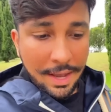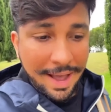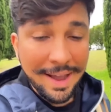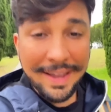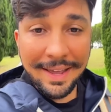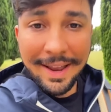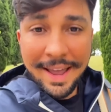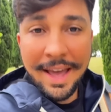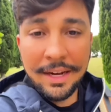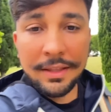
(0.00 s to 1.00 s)
aquela
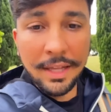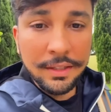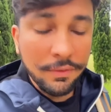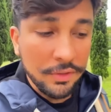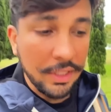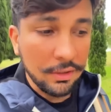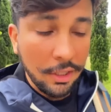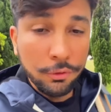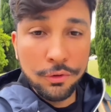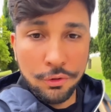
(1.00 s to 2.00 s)
realidade que você
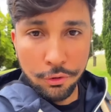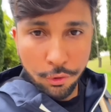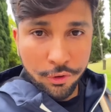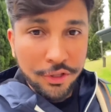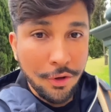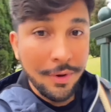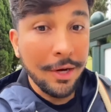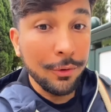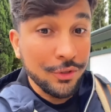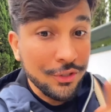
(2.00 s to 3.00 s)
tanto sonhou que não
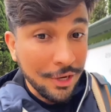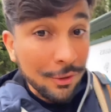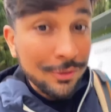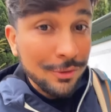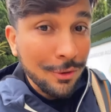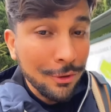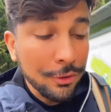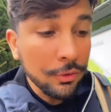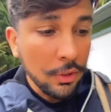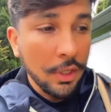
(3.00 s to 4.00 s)
era o seu
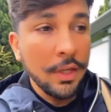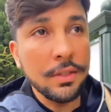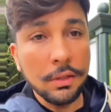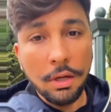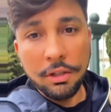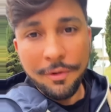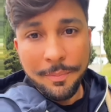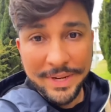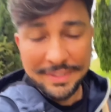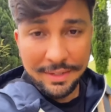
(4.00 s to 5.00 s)
sonho, se torna
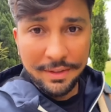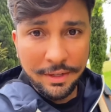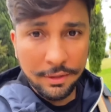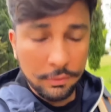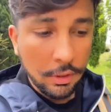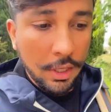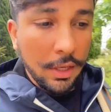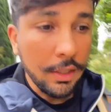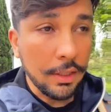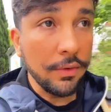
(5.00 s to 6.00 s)
um pesadelo.
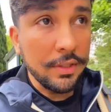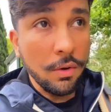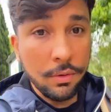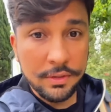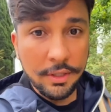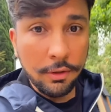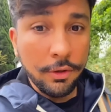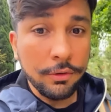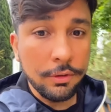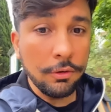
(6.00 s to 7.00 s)
Então esse é o conselho
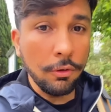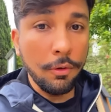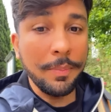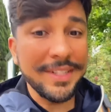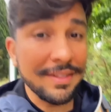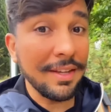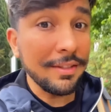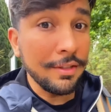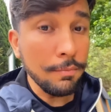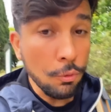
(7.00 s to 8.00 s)
que eu te dou.
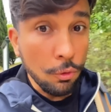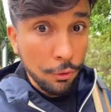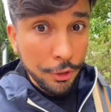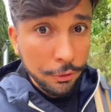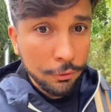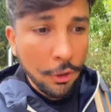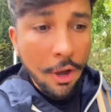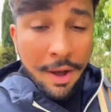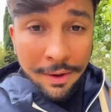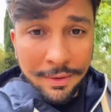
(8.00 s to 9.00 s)
Pesquise muito
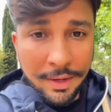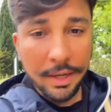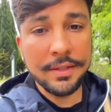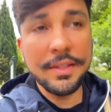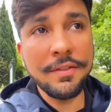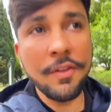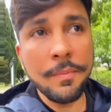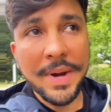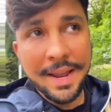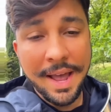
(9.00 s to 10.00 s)
antes de
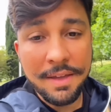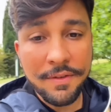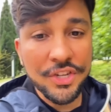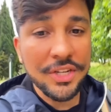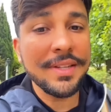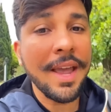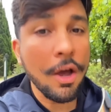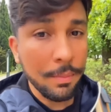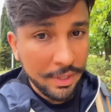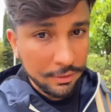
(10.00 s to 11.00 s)
vir para cá e veja se
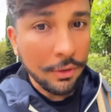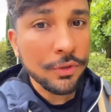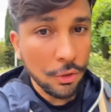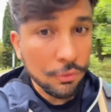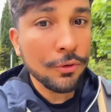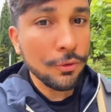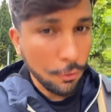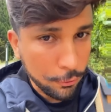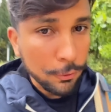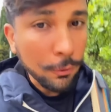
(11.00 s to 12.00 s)
realmente é o seu
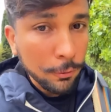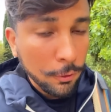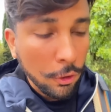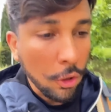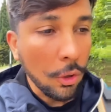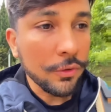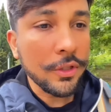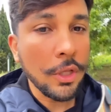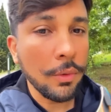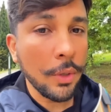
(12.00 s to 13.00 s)
sonho ou
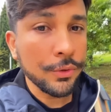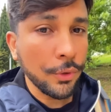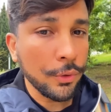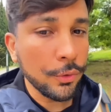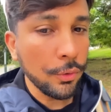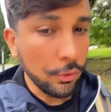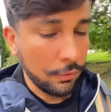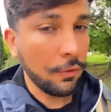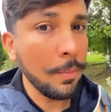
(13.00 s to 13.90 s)
se não é o sonho do outro,